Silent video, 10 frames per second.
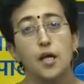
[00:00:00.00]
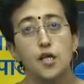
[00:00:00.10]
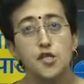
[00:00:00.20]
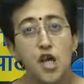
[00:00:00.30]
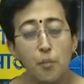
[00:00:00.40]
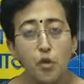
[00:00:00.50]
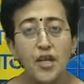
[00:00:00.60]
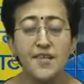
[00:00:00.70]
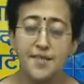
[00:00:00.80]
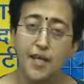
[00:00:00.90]
जब उन्हें
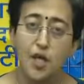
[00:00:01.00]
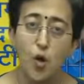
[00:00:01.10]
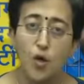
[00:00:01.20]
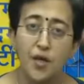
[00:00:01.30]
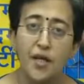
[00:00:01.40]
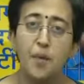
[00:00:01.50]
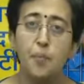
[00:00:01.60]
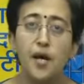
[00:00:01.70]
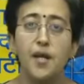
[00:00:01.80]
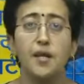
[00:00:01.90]
सिक्योरिटी
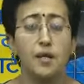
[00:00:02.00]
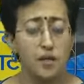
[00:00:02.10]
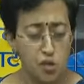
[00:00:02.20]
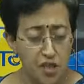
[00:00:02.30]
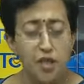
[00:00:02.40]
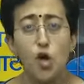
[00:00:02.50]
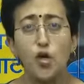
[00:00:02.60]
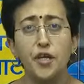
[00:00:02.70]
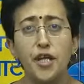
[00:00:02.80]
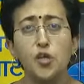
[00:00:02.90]
पर
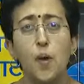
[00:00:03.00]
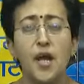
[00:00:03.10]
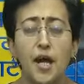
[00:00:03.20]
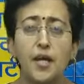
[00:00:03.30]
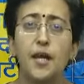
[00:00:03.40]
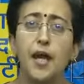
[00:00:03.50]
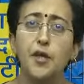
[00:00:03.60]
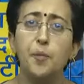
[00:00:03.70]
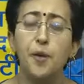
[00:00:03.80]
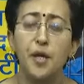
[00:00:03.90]
सिक्योरिटी द्वारा गेट
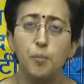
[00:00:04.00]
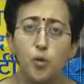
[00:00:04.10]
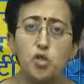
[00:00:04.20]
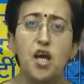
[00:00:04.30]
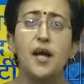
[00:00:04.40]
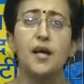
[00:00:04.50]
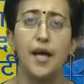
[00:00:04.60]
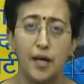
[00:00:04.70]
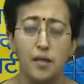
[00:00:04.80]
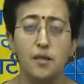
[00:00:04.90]
पर पूछा
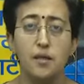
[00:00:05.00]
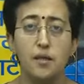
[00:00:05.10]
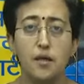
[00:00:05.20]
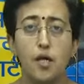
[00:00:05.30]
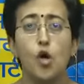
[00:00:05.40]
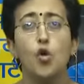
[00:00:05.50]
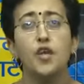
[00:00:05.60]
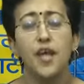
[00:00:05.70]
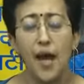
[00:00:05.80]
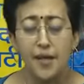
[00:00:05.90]
गया
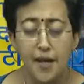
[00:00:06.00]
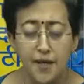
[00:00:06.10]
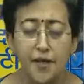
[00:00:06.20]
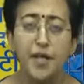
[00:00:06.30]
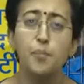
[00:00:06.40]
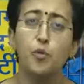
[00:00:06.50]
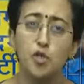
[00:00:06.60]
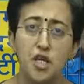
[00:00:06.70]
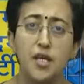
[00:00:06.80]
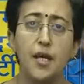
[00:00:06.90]
उनकी आइडेंटिटी
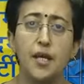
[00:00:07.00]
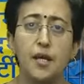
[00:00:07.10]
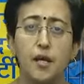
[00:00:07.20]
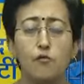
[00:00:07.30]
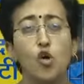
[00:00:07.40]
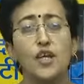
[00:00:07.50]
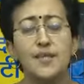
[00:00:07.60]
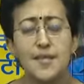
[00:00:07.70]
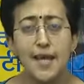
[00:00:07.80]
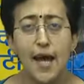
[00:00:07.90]
पूछी गई वो किस
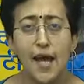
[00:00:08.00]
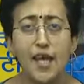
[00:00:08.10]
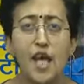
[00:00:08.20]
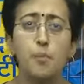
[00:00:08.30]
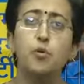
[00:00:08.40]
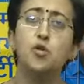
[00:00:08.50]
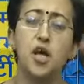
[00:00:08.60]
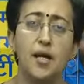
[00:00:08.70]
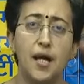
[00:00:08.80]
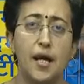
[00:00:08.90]
लिए आई है पूछा
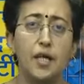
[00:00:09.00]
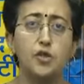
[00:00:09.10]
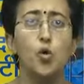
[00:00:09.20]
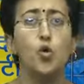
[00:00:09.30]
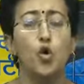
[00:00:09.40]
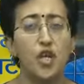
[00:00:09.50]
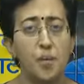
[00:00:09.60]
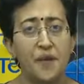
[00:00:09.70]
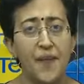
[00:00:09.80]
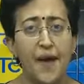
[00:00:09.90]
गया तो उन्होंने
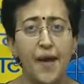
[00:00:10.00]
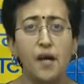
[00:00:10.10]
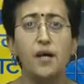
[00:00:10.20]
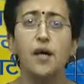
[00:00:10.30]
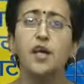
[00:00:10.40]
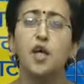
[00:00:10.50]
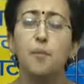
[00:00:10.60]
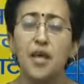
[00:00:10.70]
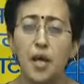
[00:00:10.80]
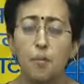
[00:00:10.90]
बताया कि
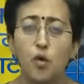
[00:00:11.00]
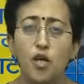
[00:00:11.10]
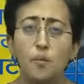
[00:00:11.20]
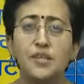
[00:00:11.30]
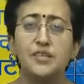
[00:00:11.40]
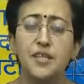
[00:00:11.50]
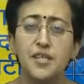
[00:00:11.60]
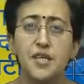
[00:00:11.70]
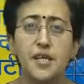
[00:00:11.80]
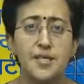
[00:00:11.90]
मेरा मुख्यमंत्री
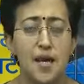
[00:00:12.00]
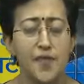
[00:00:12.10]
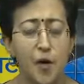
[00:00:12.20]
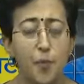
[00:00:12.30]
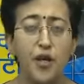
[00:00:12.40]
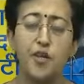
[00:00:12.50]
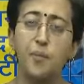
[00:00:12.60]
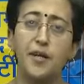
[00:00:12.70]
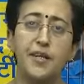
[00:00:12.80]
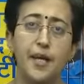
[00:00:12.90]
जी के साथ
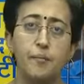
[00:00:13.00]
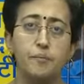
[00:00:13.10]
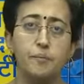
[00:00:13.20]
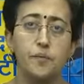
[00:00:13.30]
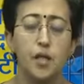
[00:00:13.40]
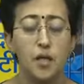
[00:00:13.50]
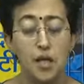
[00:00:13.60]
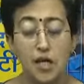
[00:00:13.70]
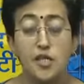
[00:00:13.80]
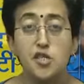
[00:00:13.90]
अपॉइंटमेंट
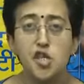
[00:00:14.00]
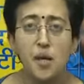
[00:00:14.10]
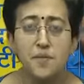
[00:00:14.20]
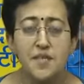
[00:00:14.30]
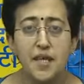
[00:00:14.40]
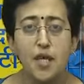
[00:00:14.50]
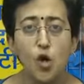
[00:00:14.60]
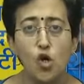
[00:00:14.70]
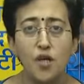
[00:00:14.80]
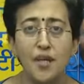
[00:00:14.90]
है जब
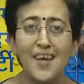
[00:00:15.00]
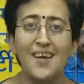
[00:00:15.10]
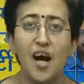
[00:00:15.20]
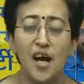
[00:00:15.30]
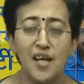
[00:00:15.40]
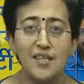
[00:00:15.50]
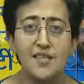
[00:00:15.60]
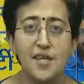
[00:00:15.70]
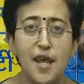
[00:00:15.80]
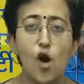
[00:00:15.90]
सिक्योरिटी गार्ड्स
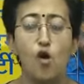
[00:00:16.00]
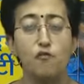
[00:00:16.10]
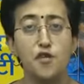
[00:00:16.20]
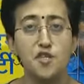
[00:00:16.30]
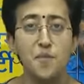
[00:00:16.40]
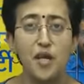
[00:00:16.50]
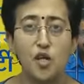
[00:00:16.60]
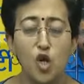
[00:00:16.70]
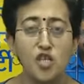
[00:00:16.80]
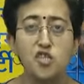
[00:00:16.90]
ने ऑफिस में
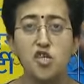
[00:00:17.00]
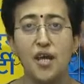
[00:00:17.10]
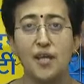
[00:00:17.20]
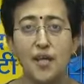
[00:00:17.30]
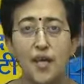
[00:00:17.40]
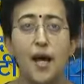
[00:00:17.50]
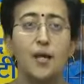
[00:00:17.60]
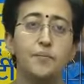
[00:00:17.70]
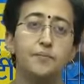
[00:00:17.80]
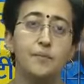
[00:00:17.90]
क्रॉस चेक किया
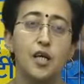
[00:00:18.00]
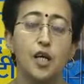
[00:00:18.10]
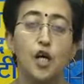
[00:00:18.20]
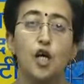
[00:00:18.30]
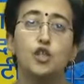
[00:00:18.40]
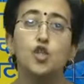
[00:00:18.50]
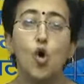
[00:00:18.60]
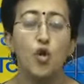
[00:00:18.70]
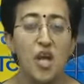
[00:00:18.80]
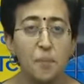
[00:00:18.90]
तो
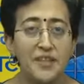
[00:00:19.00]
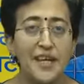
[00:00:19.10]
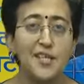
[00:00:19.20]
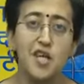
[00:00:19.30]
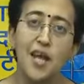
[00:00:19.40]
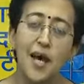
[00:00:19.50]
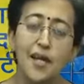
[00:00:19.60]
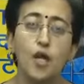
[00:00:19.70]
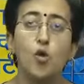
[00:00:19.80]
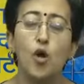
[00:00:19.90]
उन्हें पता चला कि
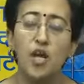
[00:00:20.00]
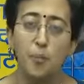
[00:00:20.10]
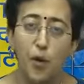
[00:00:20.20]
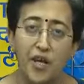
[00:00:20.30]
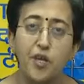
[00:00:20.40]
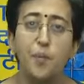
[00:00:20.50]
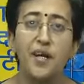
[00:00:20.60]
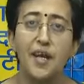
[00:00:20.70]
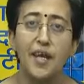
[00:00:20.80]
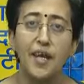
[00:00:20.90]
कोई अपॉइंटमेंट
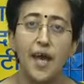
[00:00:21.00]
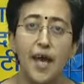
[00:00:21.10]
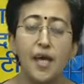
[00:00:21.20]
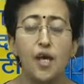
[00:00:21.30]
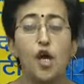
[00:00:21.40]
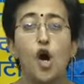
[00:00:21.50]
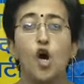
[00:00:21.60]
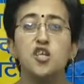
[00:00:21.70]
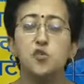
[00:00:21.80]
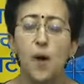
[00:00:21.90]
नहीं है और
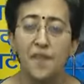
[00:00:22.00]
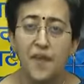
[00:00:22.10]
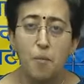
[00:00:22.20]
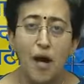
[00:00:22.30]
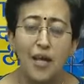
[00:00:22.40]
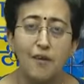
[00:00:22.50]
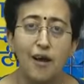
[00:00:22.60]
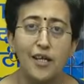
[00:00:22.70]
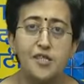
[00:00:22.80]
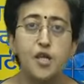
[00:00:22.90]
स्वाति
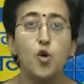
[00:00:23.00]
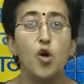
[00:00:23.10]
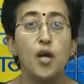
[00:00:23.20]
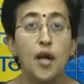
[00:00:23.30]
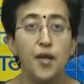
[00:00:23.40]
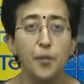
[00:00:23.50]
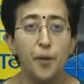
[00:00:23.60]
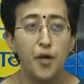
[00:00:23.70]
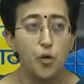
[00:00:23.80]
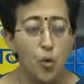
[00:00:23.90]
मालीवाल जी को गेट
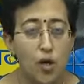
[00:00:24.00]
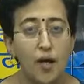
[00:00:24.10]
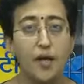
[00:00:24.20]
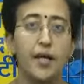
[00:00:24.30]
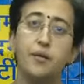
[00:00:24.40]
पर रोका गया